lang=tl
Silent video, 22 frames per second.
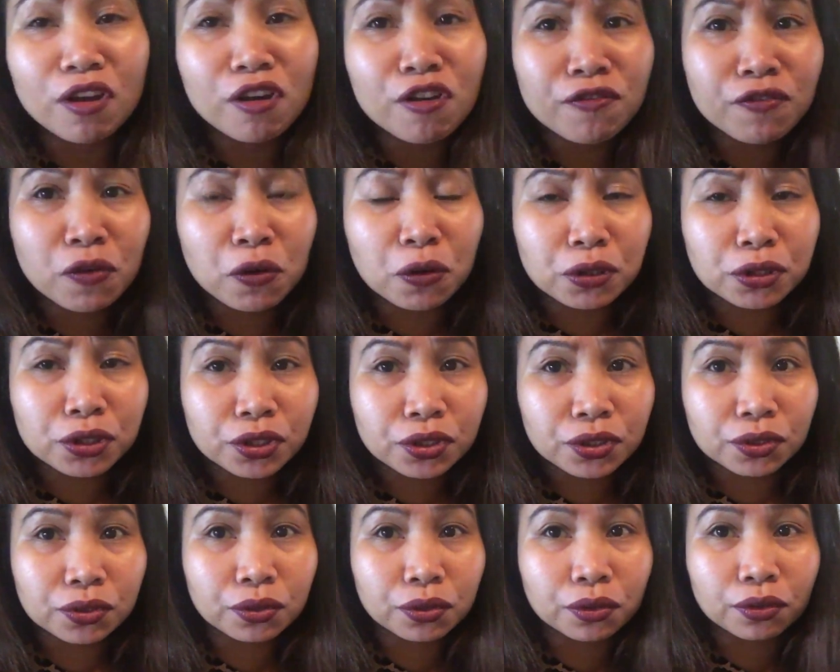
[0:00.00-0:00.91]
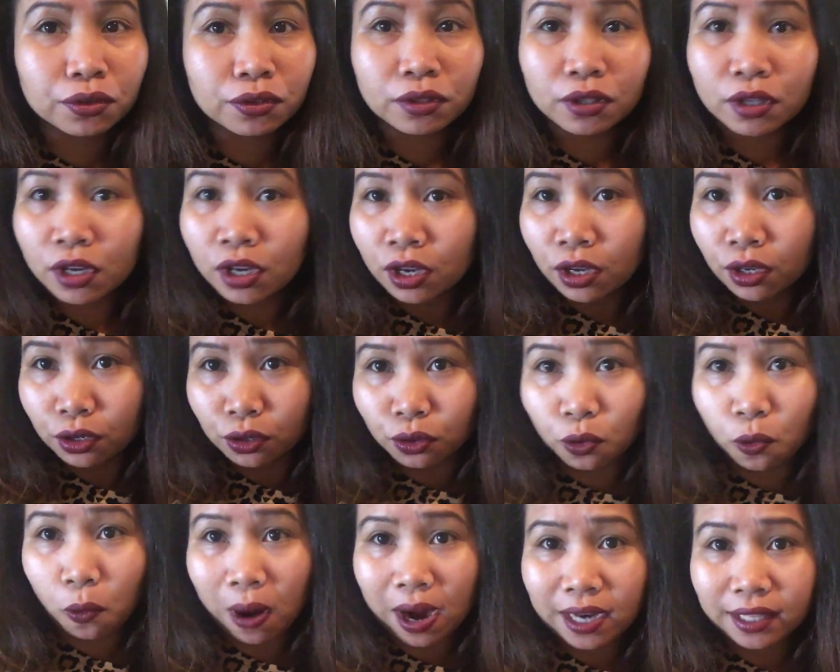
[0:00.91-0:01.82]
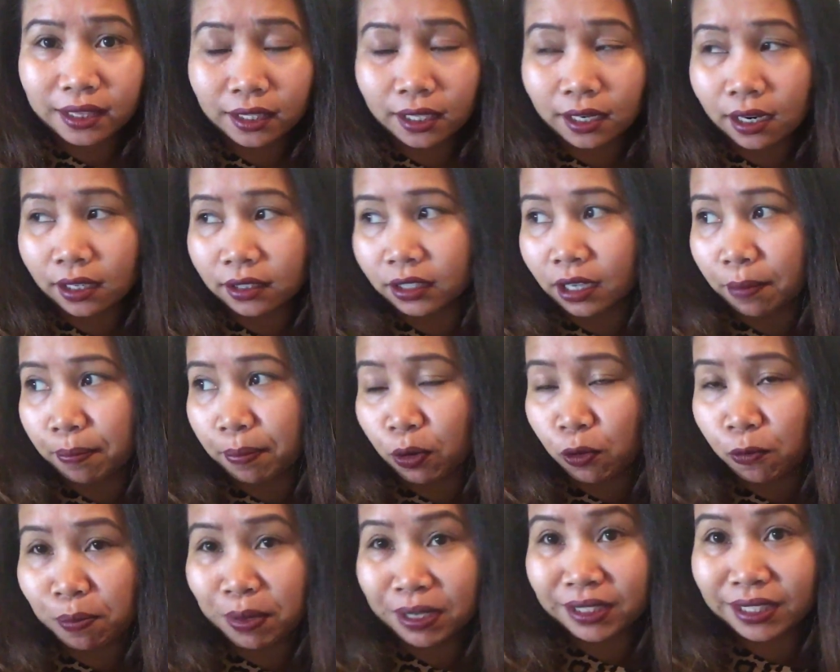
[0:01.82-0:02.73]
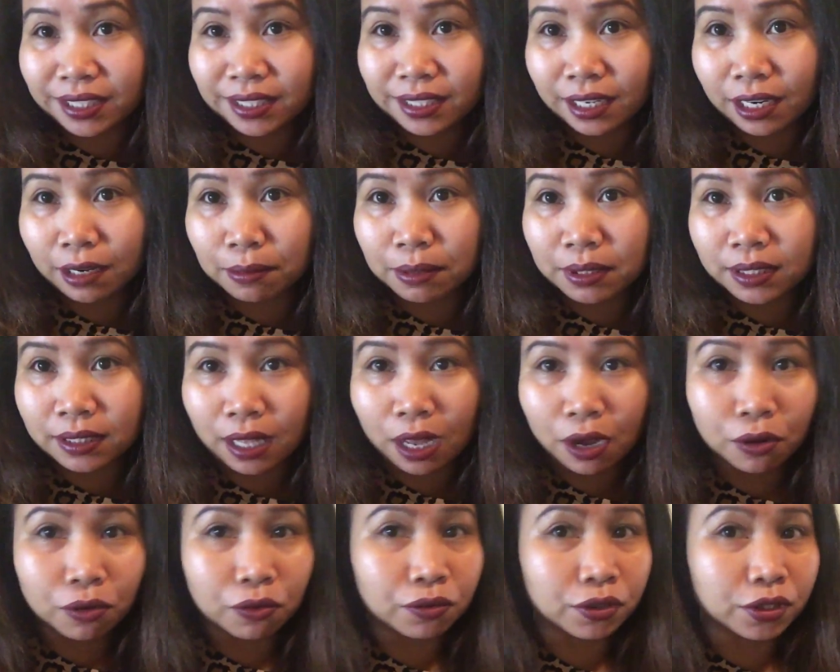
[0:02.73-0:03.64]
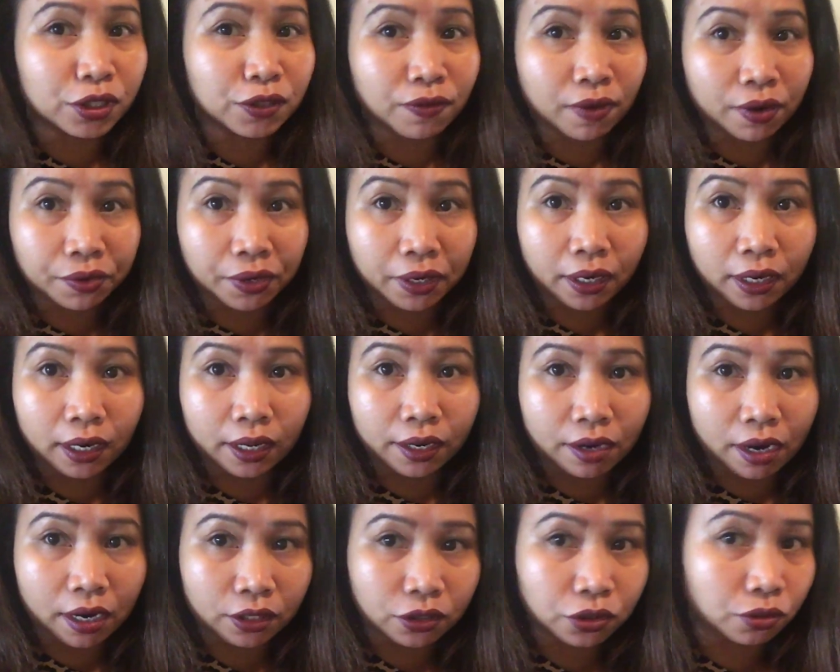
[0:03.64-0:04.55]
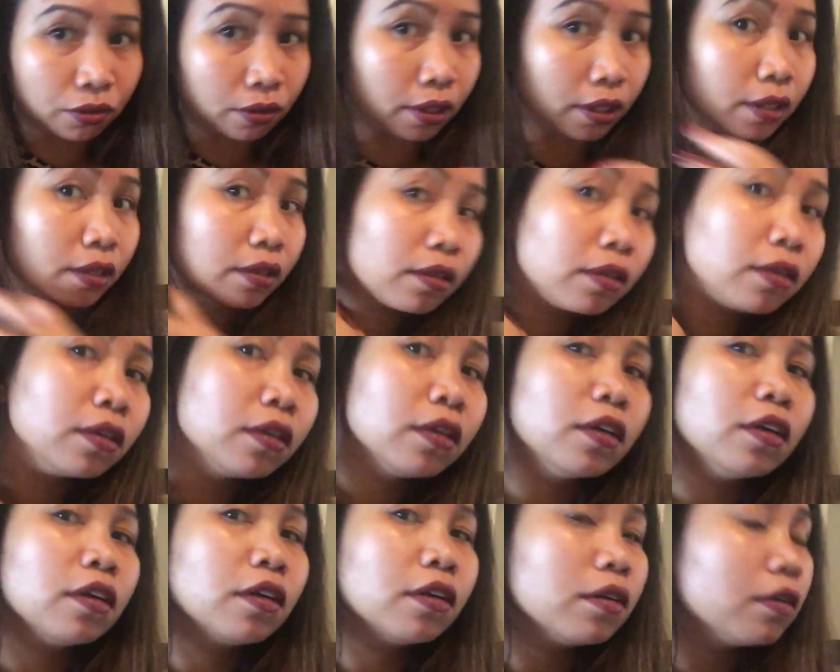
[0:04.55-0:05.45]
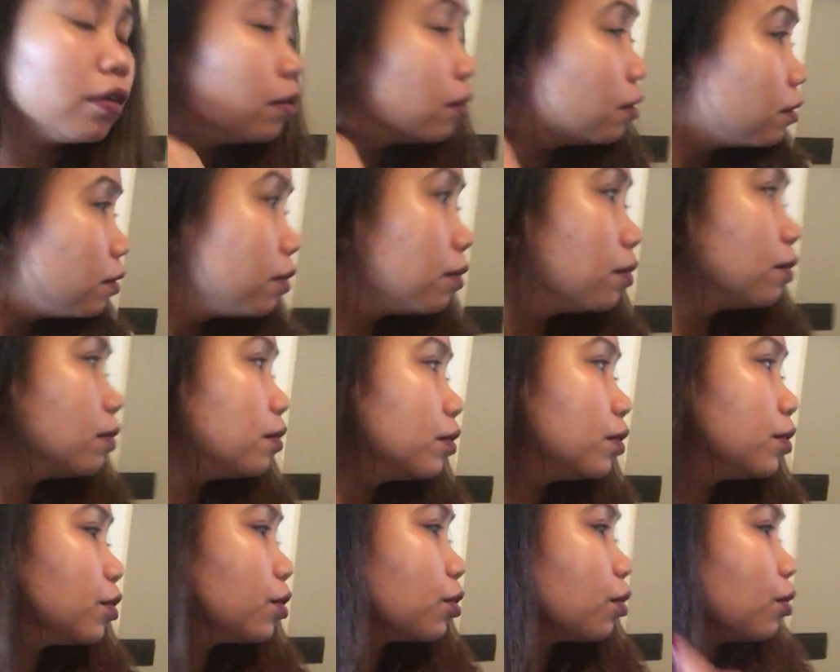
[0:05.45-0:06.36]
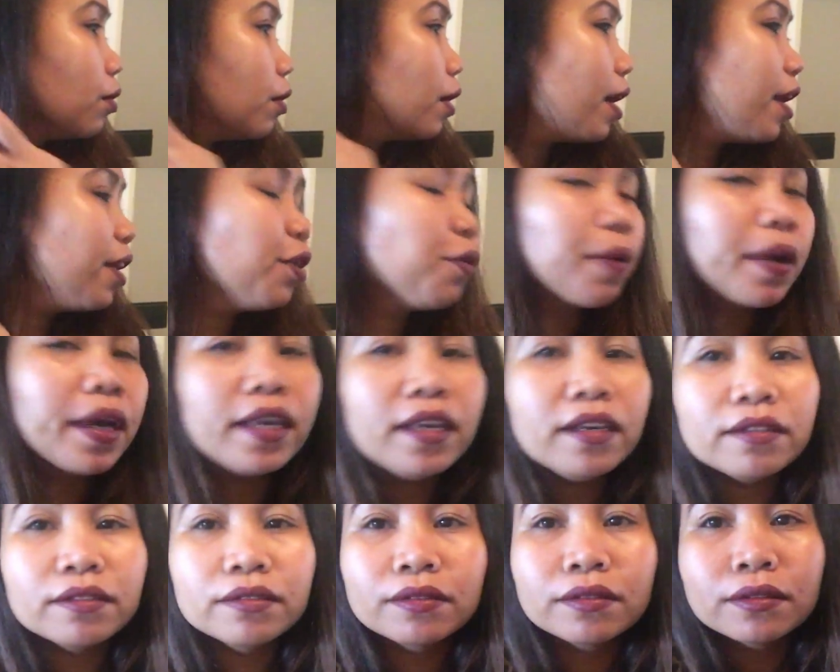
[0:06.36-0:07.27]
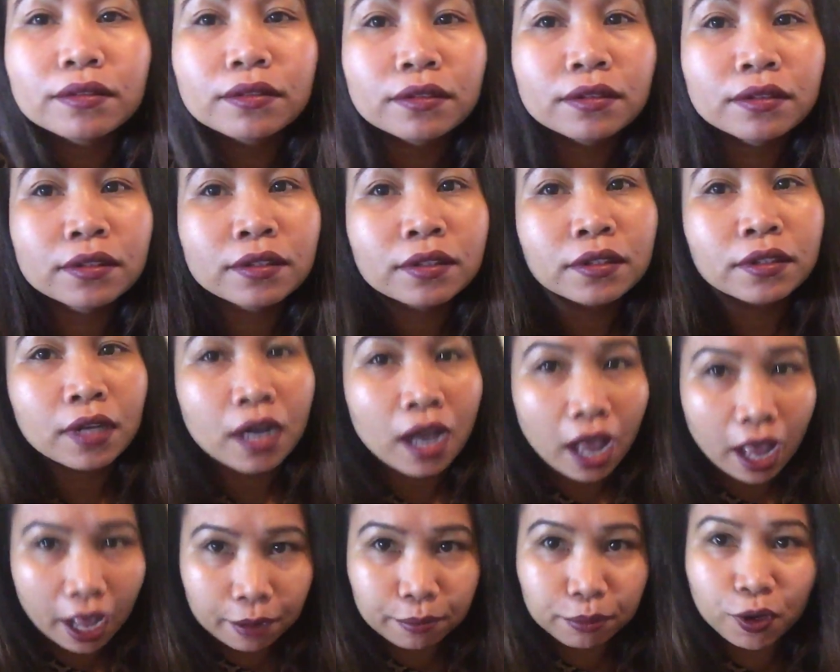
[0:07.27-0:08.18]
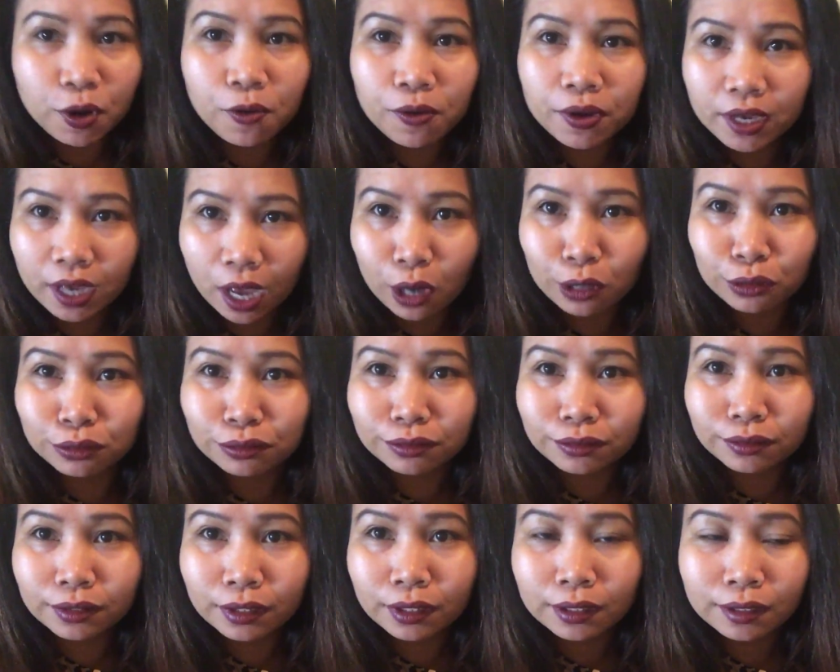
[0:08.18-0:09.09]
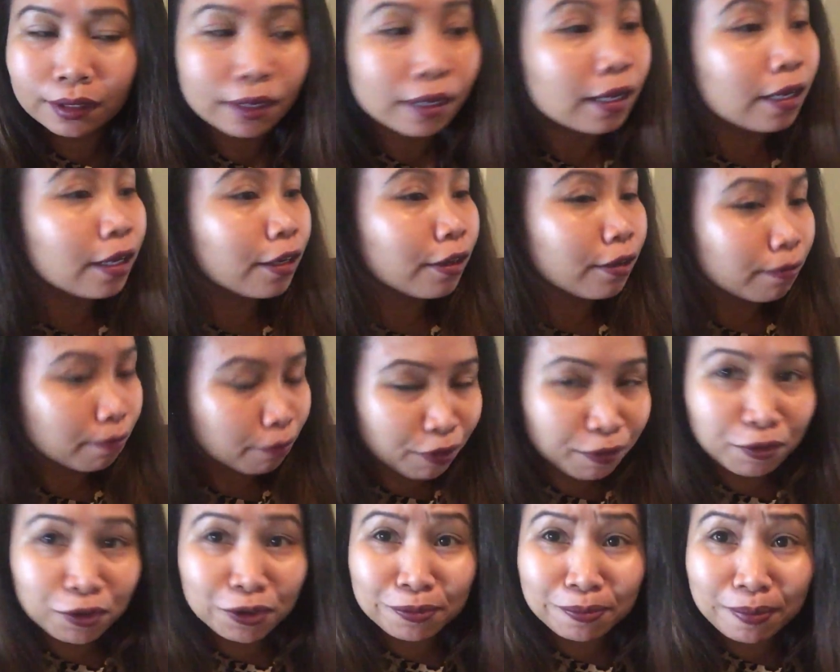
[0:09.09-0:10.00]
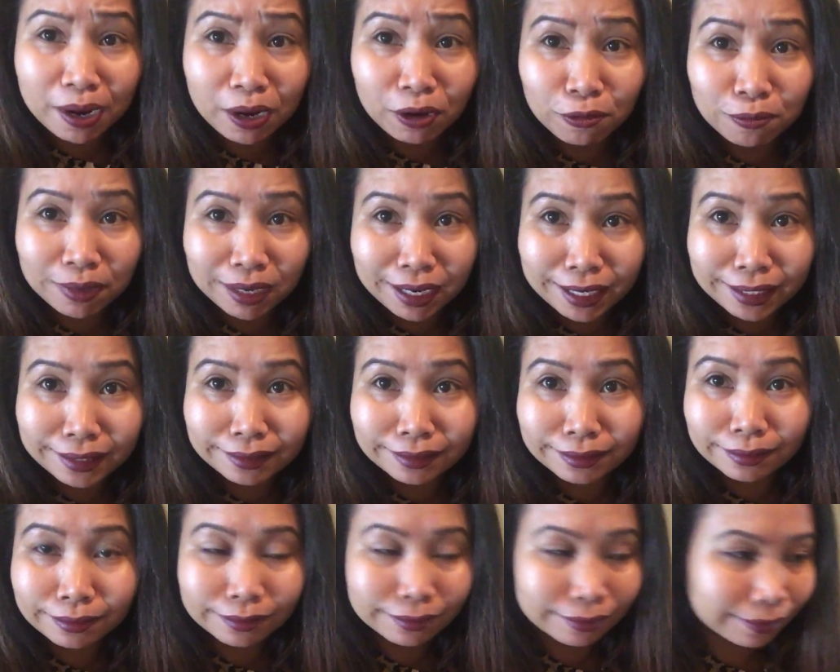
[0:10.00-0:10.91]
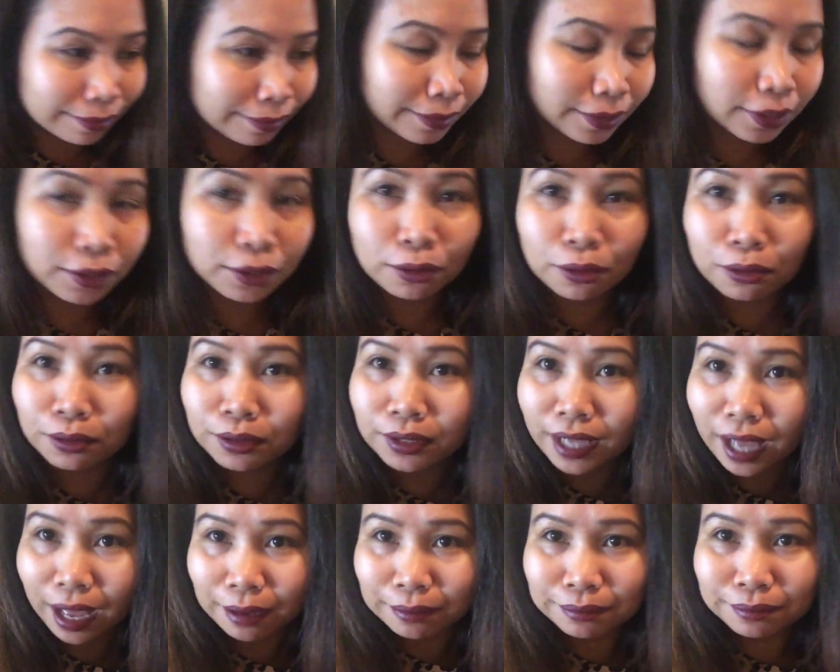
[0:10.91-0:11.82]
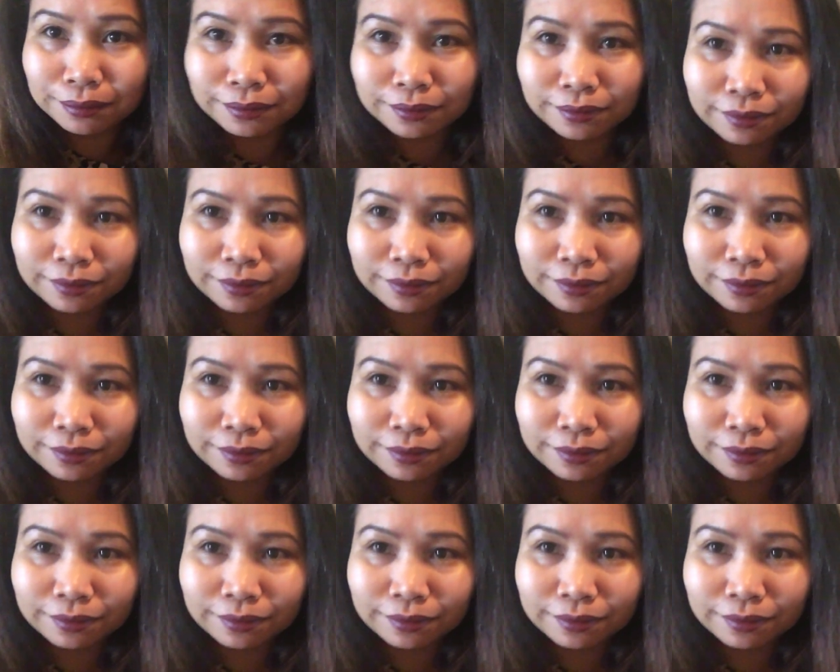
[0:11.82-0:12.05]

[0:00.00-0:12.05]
Of course, yung yung quality lang niya pero pag nasa labas na ako, it's very clear actually. So anyway, I'm going out before pa ako malate. So yeah.